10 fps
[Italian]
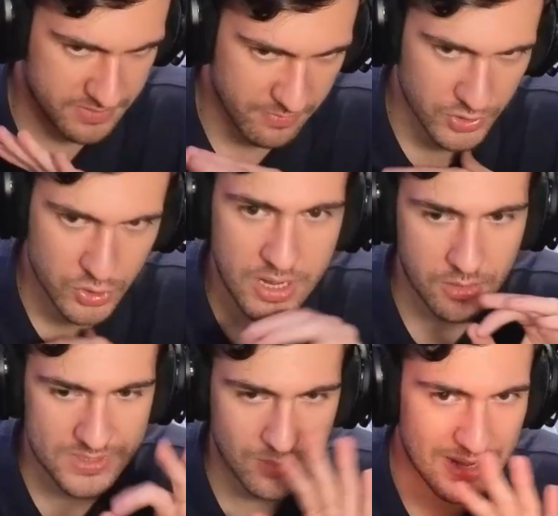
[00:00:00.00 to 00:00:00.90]
vi posso dire,
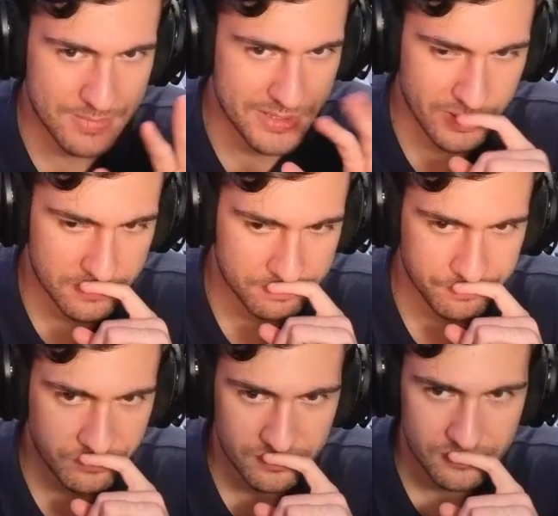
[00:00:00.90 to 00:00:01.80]
questa qua è la migliore.
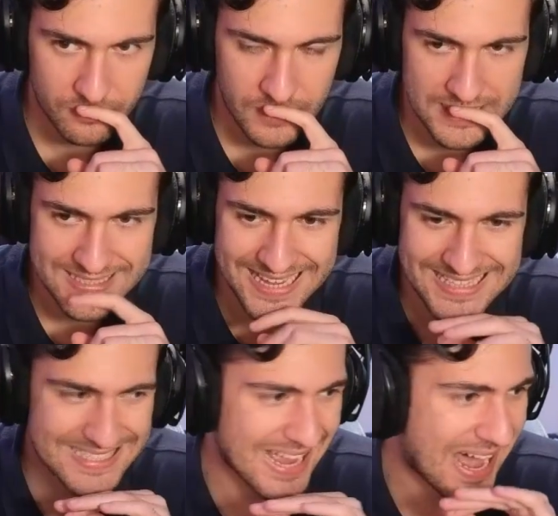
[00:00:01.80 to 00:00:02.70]

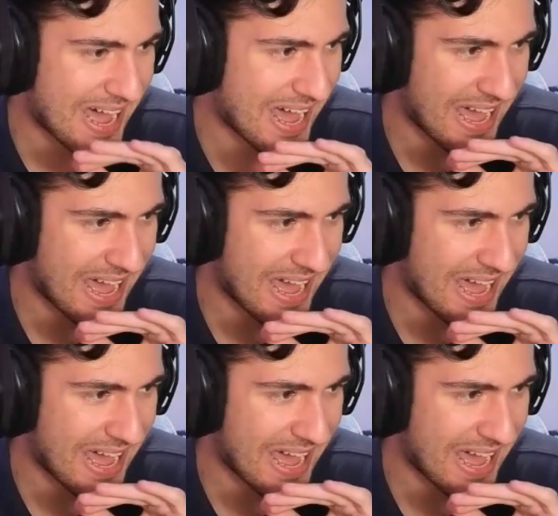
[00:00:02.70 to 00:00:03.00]
Senza